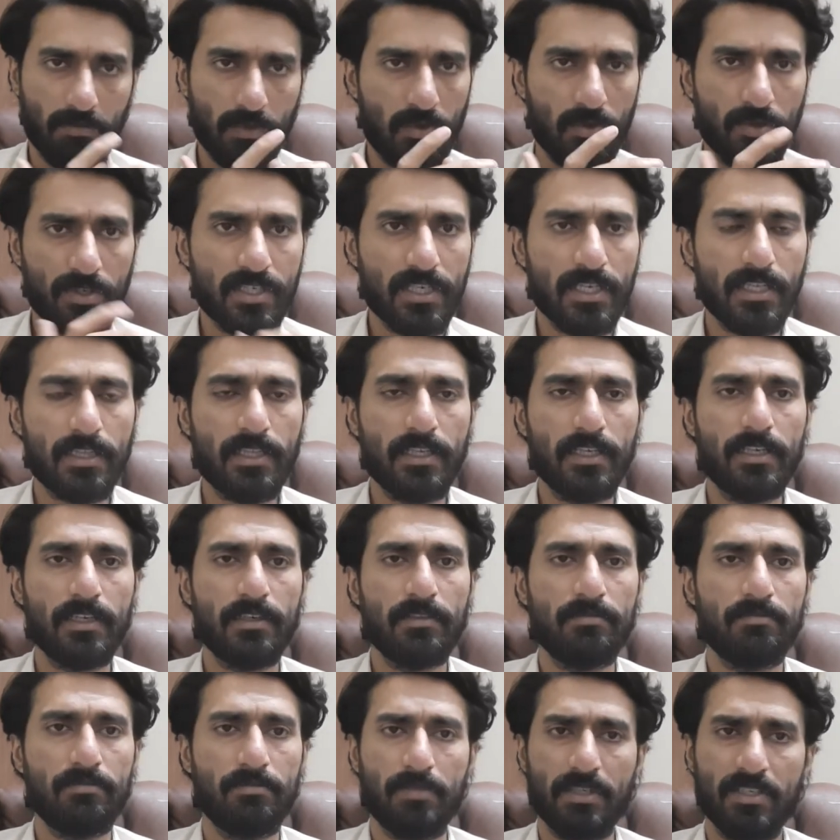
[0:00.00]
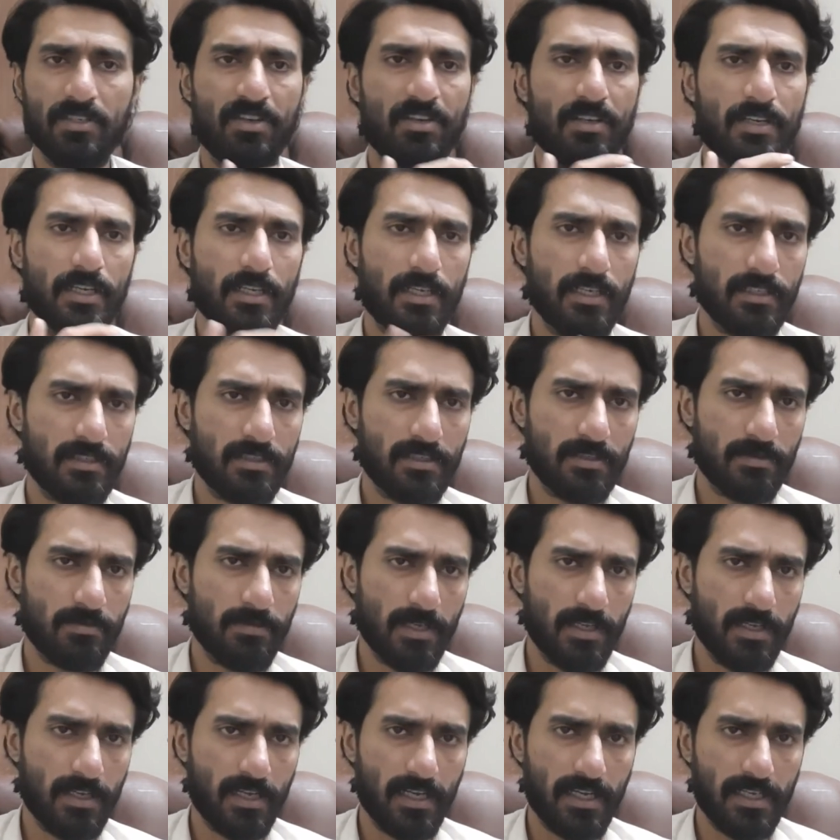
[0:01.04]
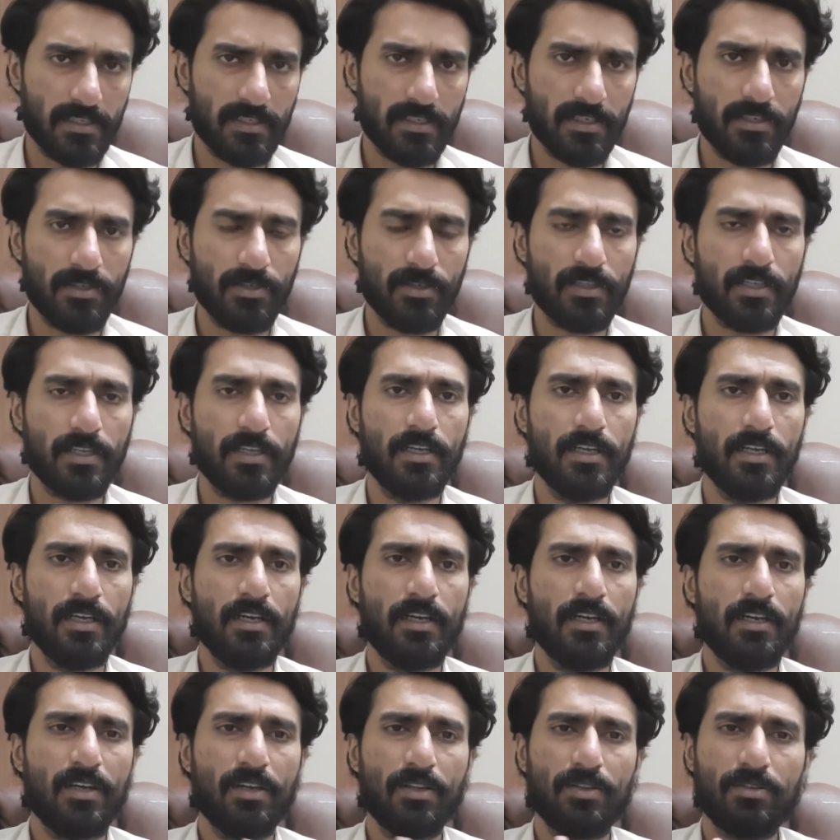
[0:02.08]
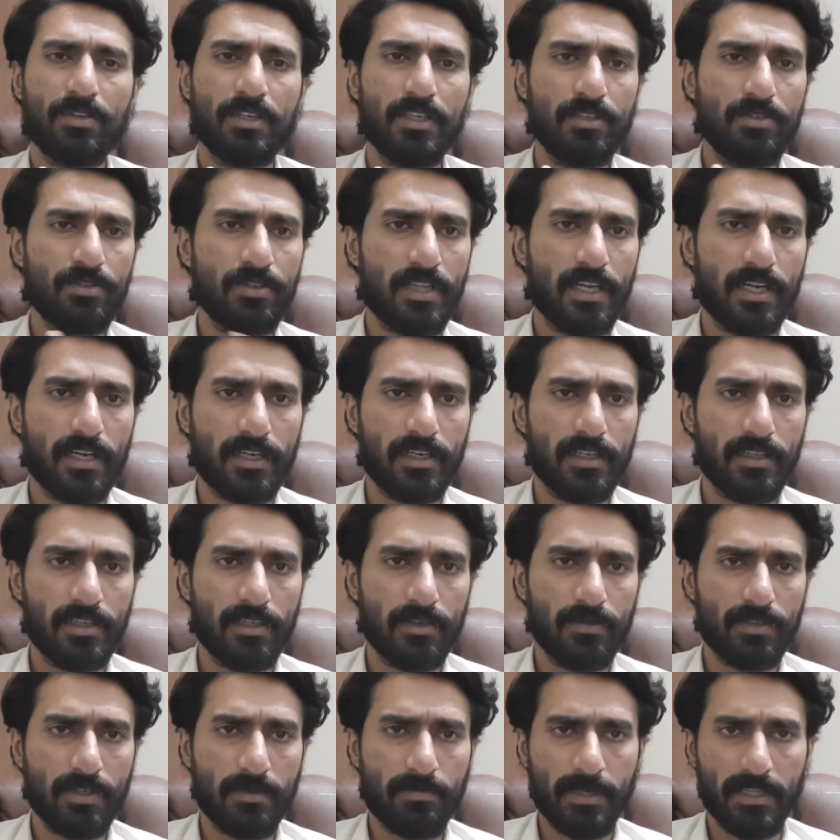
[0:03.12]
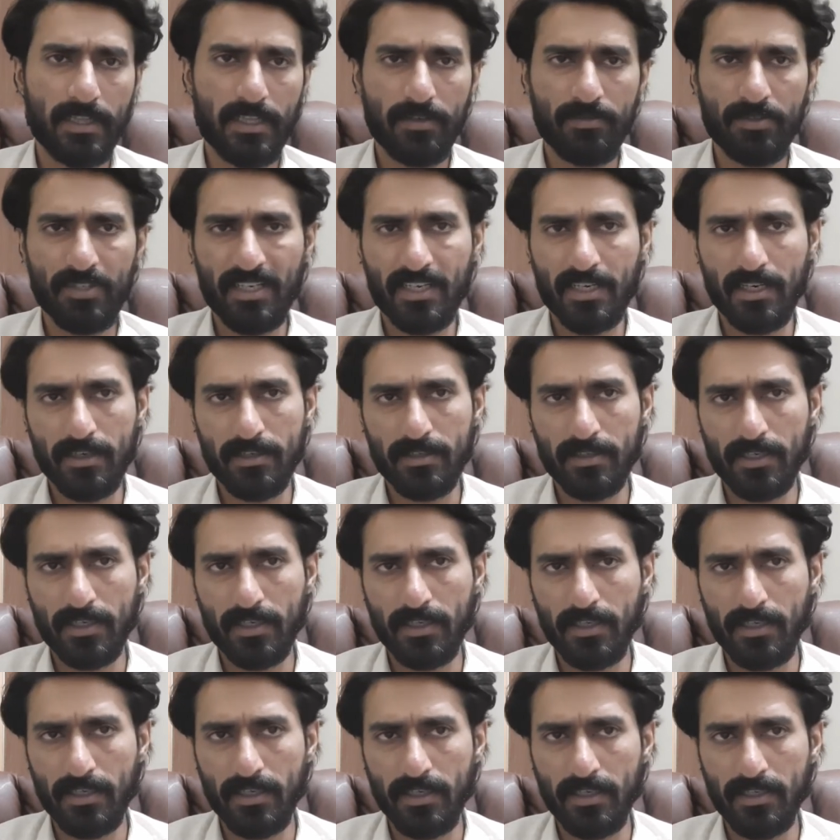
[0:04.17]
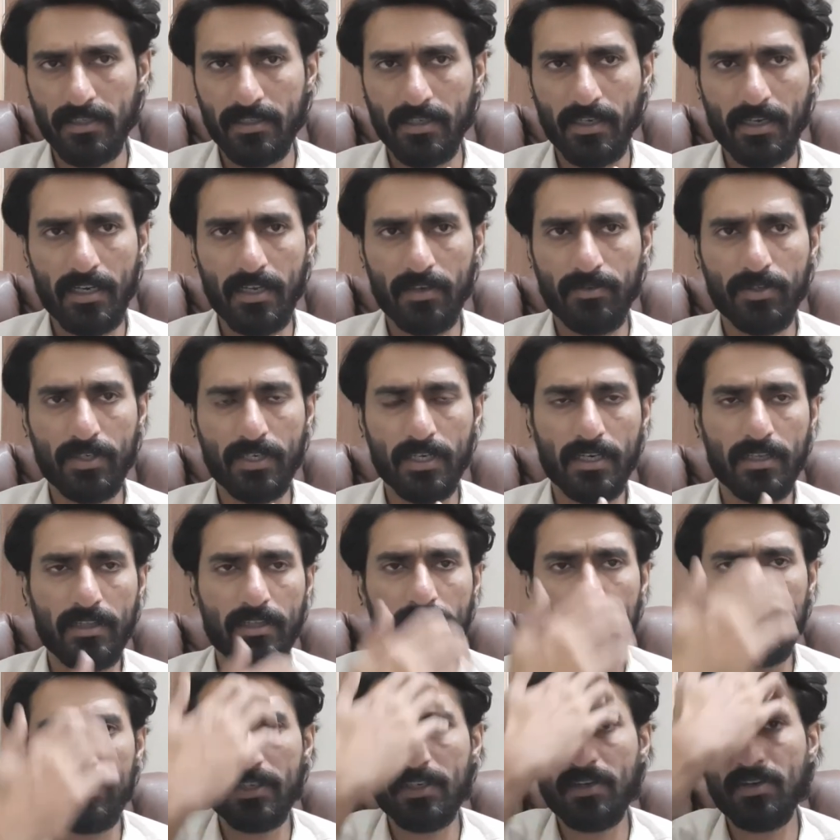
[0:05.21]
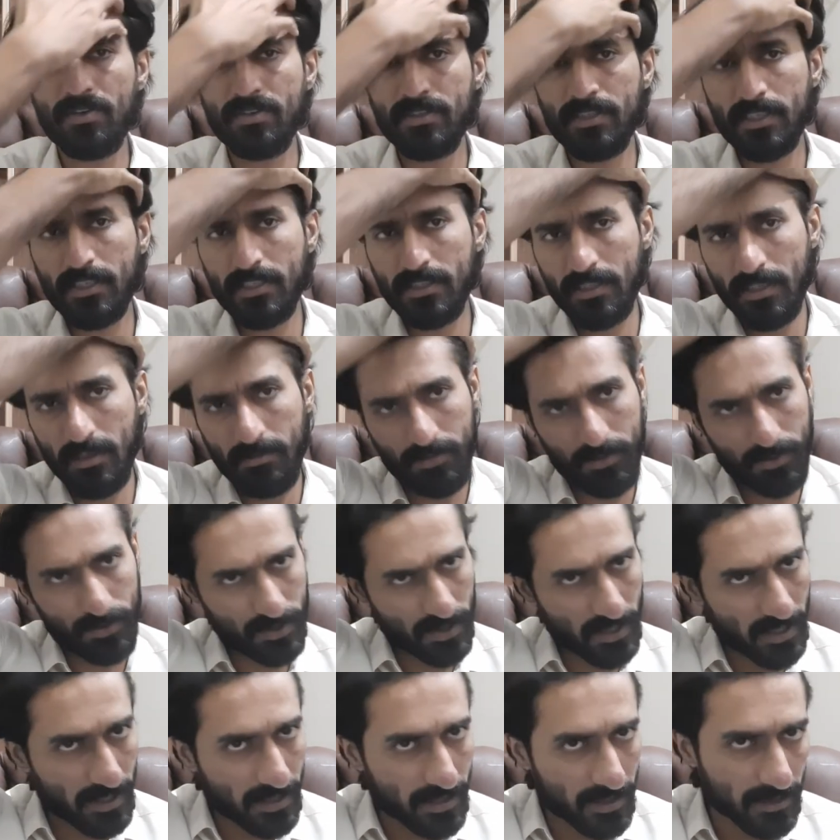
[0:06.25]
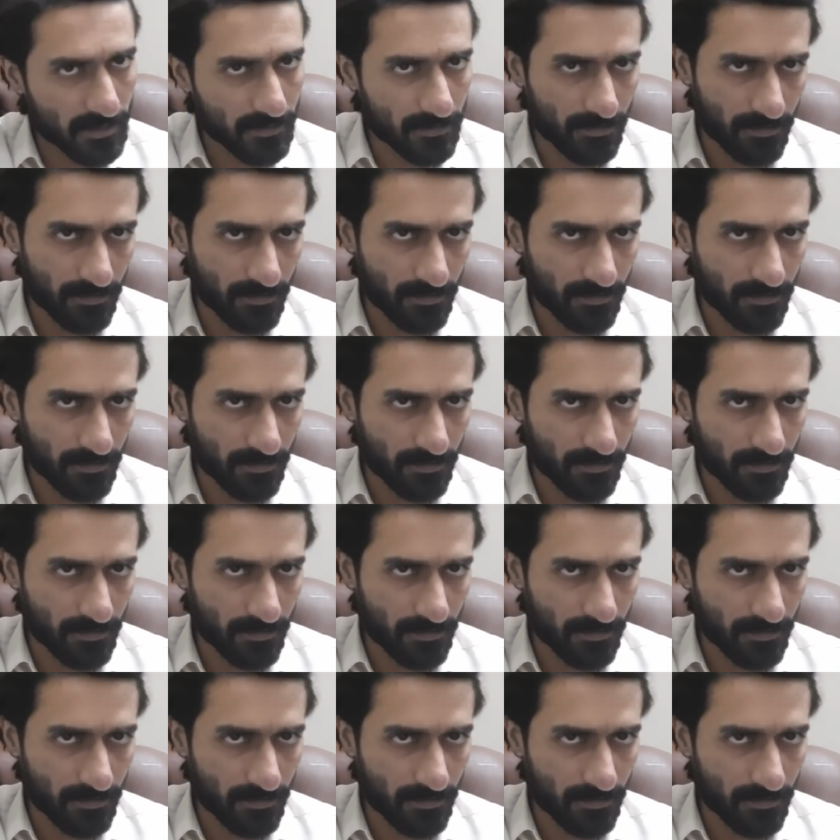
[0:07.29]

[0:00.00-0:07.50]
हो जाती है मेजॉरिटी केसेस में ऐसा ही होता है तो ये जो ताकत है उसे पता है वो ये कर सकता है इसलिए वो करता है और उसे कौन से किसी ने पूछ लेना